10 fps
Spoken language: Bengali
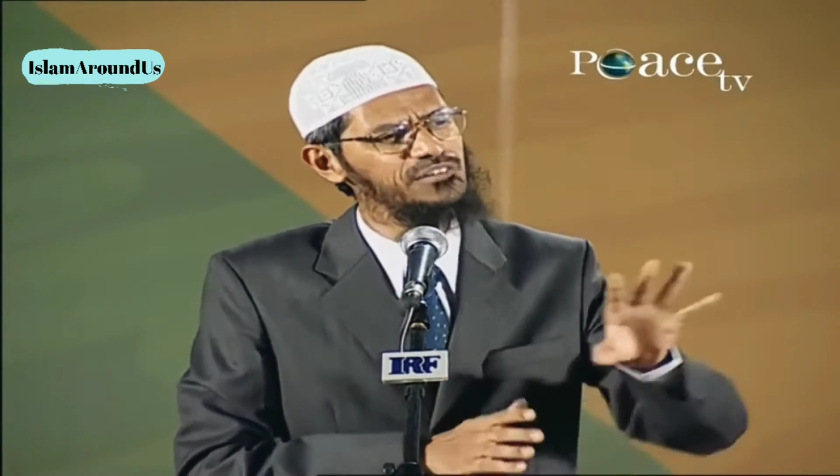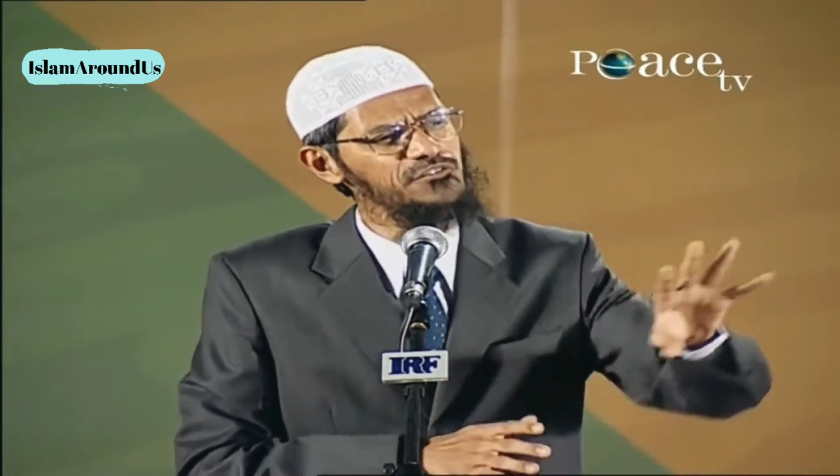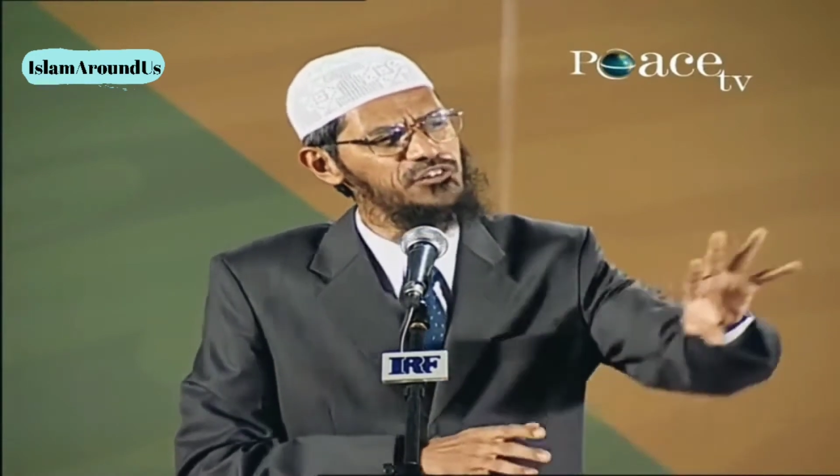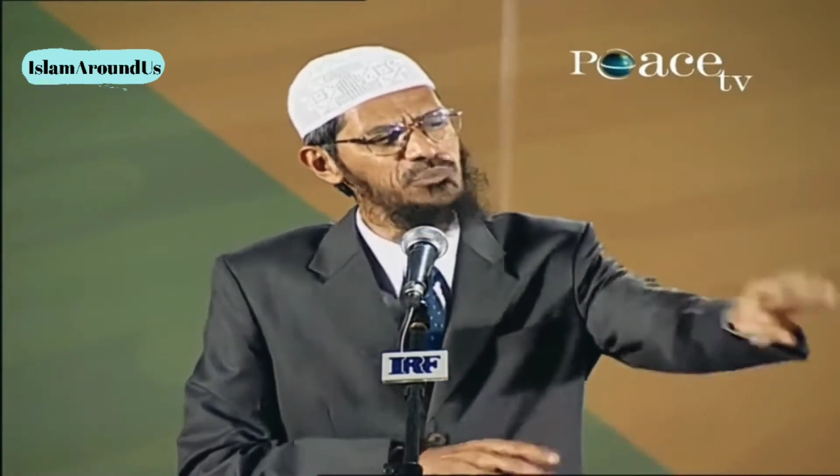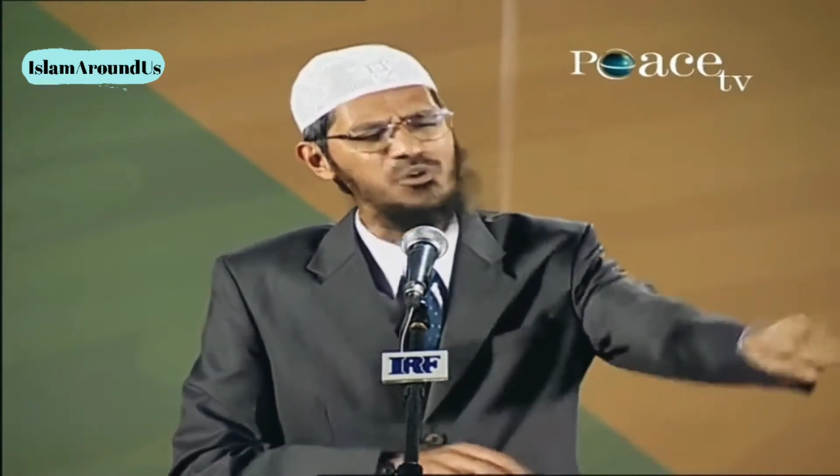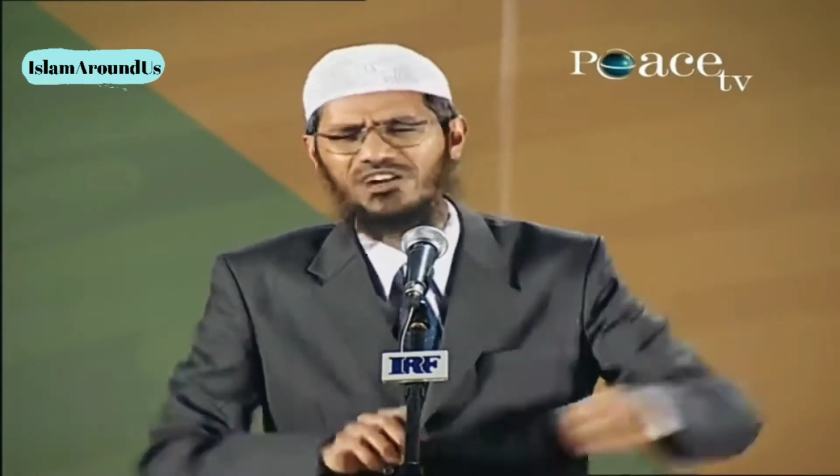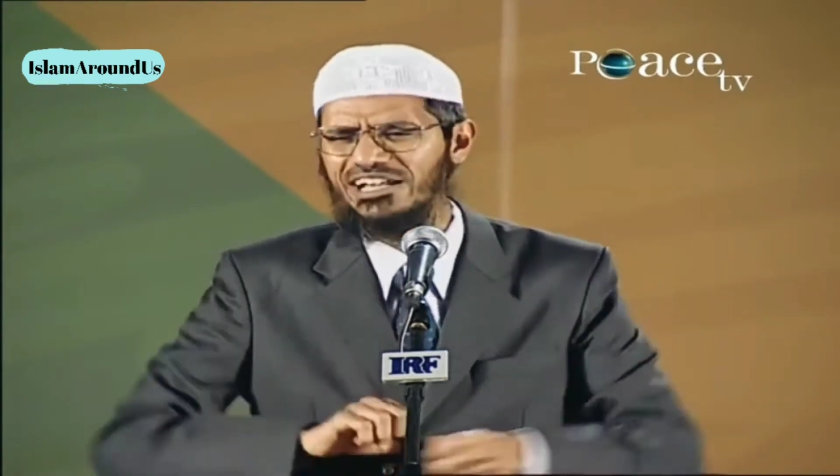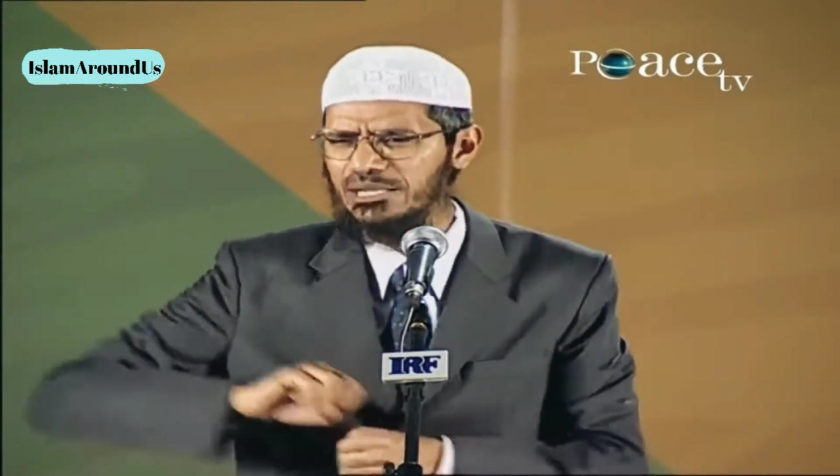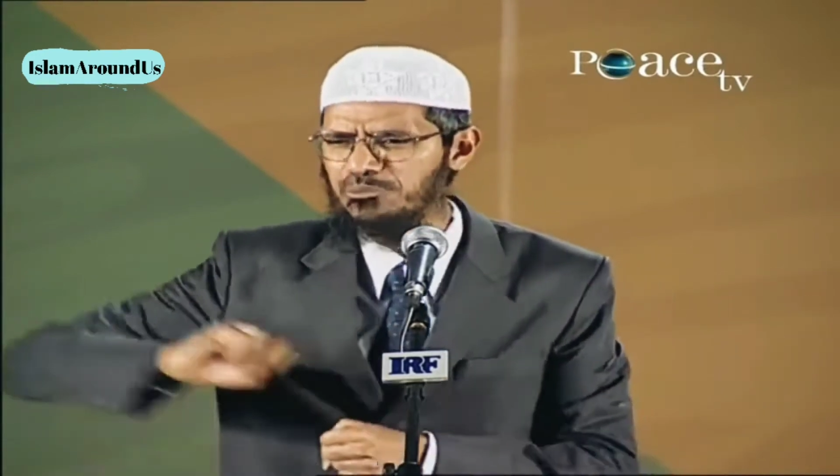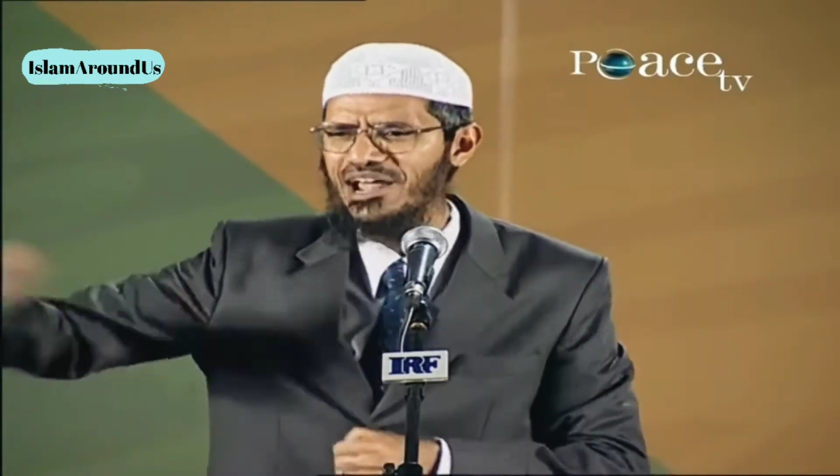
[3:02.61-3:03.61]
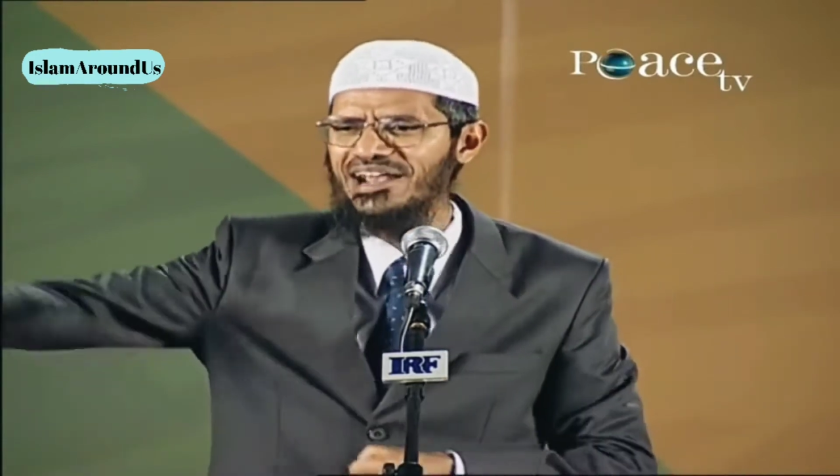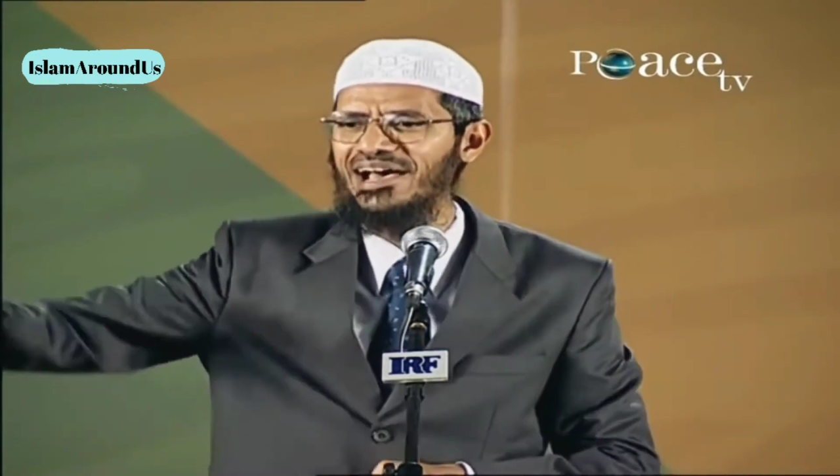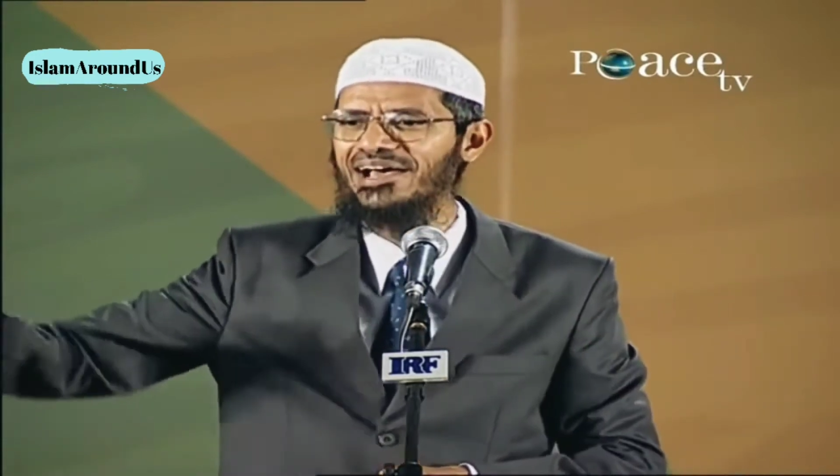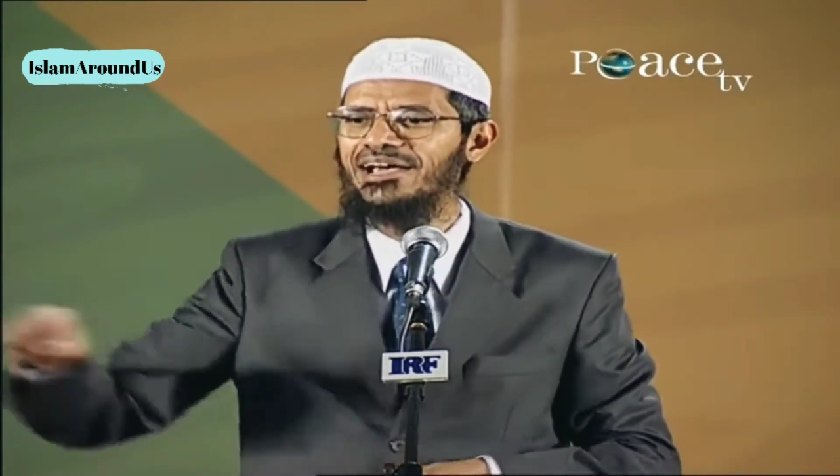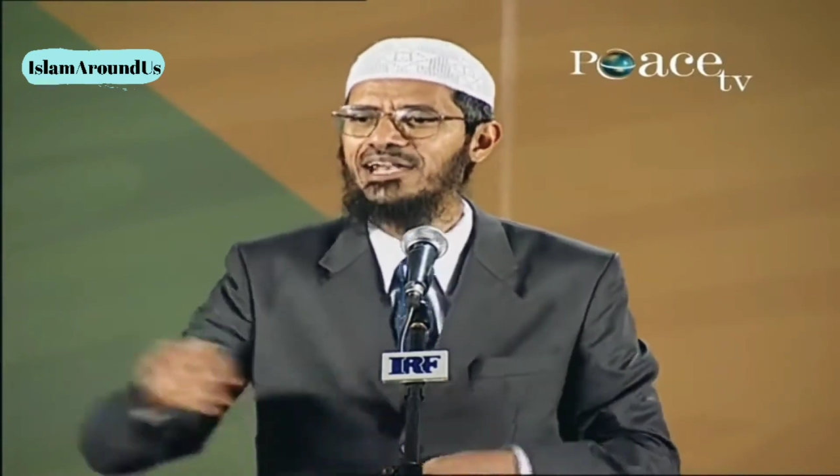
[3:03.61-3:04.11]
যদি কলকি পুরোনা বাদ দেন